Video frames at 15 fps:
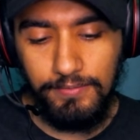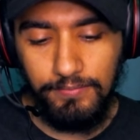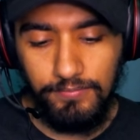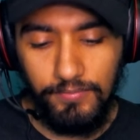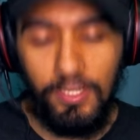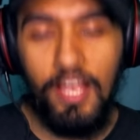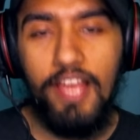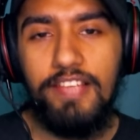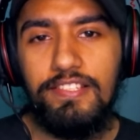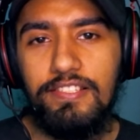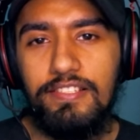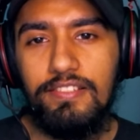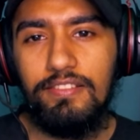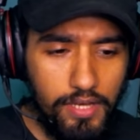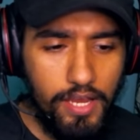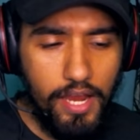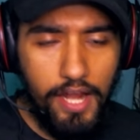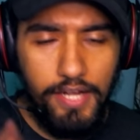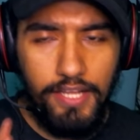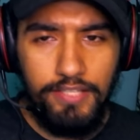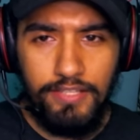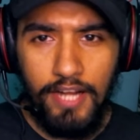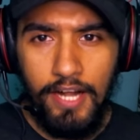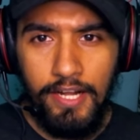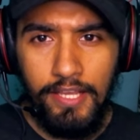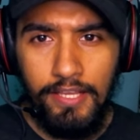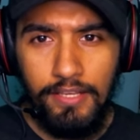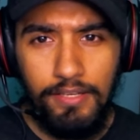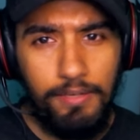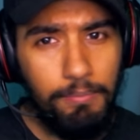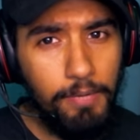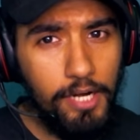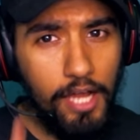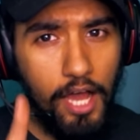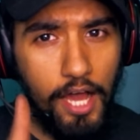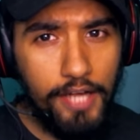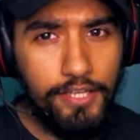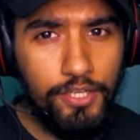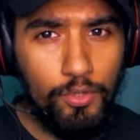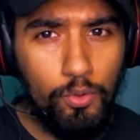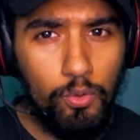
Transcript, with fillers: guys it is ready but are you